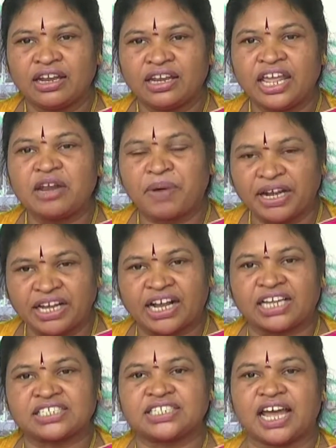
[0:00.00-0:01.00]
నేను పడ్డ
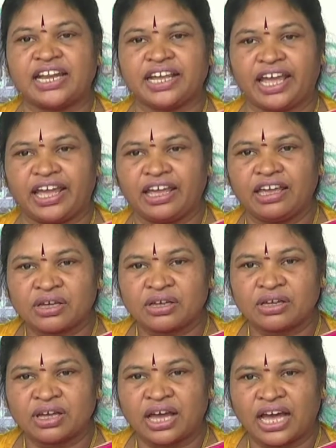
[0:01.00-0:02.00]
కష్టానికి
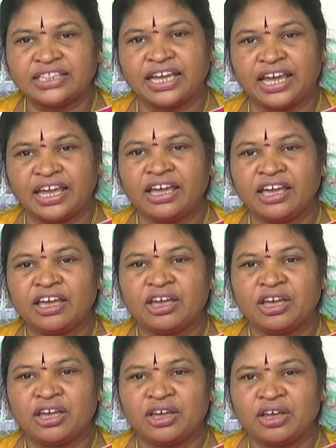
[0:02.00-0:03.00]
అది
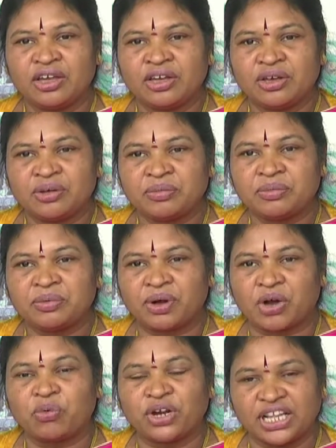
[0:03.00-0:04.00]

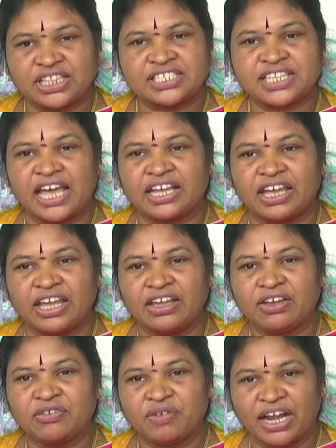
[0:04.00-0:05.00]
ఒక ఉన్నత స్థాయికి
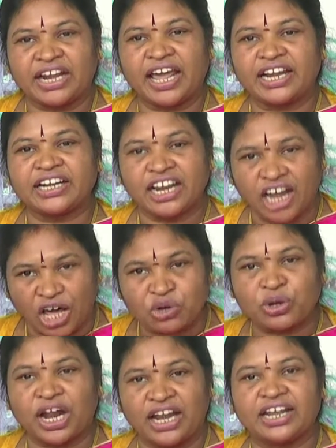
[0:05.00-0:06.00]
వెళ్ళడానికి నేను
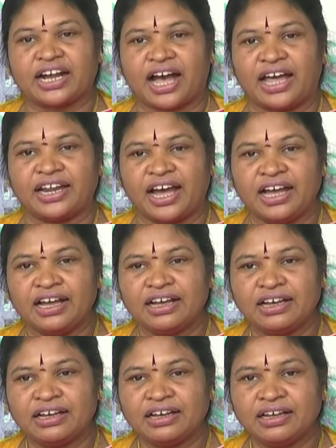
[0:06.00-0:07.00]
అర్హురాలని కానా
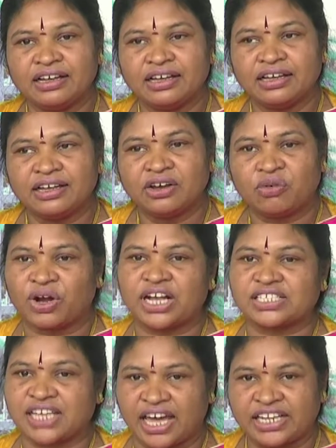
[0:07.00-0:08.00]

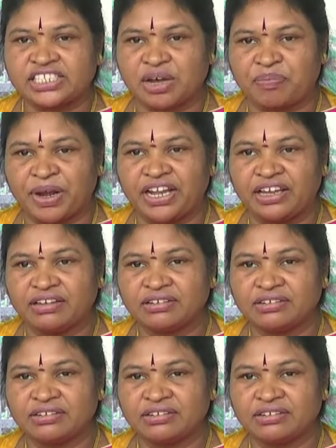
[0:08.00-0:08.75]
ఒక్కసారి చెప్పండి